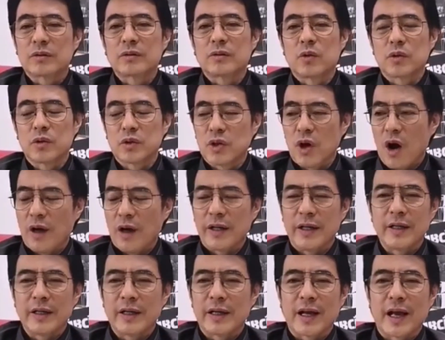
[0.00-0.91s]
คุณช่อ
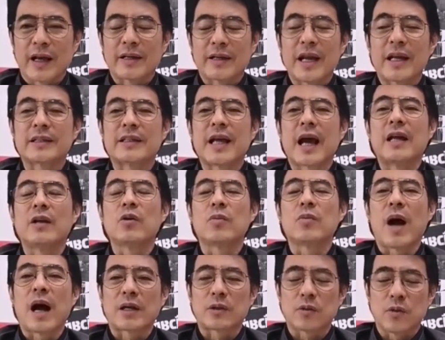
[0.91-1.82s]
นี่ยังไงก็ได้ใจลูก
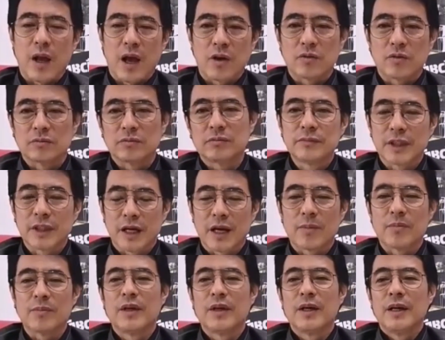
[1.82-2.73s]
พรรคอยู่แล้วนะค
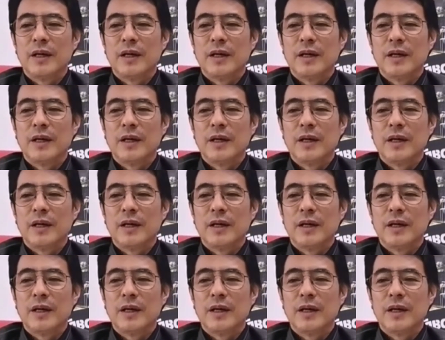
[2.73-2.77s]
รับ